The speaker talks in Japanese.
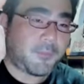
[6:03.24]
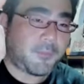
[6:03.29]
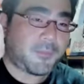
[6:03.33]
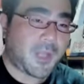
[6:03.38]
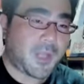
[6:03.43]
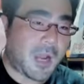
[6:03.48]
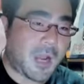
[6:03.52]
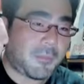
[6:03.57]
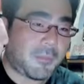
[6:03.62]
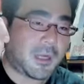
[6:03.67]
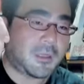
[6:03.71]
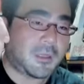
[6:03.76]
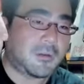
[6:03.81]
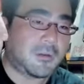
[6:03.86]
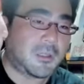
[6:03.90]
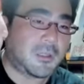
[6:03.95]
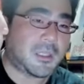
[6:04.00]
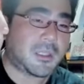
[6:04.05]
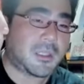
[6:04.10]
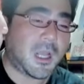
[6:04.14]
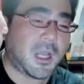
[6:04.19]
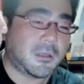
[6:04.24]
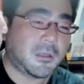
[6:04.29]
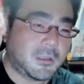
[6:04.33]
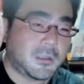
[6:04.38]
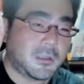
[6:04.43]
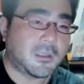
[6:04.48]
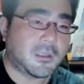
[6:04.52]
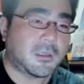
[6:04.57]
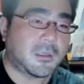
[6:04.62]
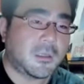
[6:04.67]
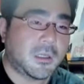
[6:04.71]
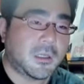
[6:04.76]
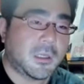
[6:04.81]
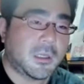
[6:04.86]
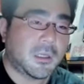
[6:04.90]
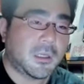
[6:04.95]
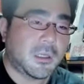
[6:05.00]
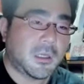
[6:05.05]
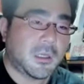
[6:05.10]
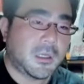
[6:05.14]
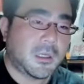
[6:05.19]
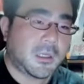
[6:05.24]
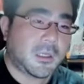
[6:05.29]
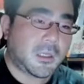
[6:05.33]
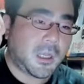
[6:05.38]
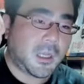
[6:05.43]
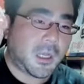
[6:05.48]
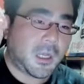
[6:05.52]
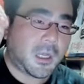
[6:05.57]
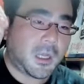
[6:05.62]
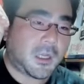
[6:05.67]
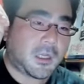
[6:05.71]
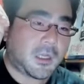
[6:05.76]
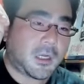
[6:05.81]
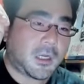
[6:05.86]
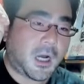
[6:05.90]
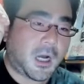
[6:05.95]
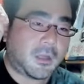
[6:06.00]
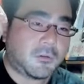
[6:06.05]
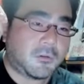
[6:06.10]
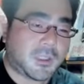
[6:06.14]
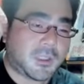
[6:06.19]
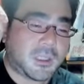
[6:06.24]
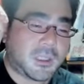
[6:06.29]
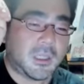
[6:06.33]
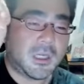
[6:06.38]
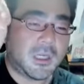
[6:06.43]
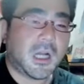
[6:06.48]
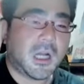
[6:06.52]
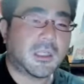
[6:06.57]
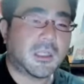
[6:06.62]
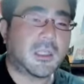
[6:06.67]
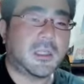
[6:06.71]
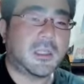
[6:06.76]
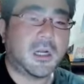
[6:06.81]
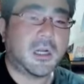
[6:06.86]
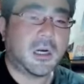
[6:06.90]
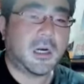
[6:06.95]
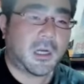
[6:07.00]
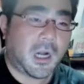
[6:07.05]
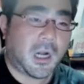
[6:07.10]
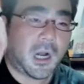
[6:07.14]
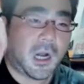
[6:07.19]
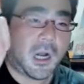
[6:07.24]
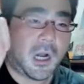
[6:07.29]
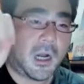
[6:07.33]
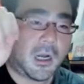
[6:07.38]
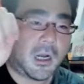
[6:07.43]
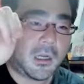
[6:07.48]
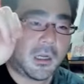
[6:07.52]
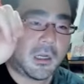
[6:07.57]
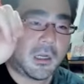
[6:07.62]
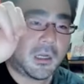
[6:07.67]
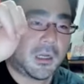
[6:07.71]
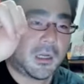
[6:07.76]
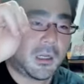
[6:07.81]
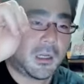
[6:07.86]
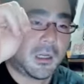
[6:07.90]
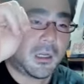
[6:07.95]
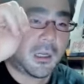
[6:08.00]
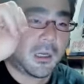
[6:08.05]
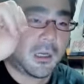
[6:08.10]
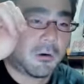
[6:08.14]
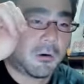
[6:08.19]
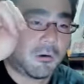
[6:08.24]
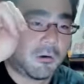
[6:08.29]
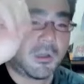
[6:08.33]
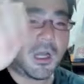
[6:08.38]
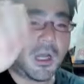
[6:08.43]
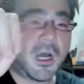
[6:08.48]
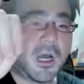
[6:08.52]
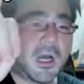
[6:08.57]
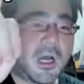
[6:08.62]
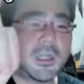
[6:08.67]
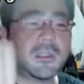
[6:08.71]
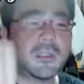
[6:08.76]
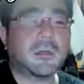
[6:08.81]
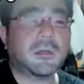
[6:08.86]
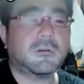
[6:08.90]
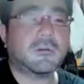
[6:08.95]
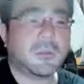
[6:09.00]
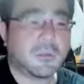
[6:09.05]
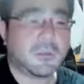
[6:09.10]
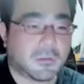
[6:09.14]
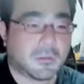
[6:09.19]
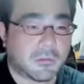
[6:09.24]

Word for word: 山手線、で、あの、新幹線だから、コロナかかっちゃうでしょ。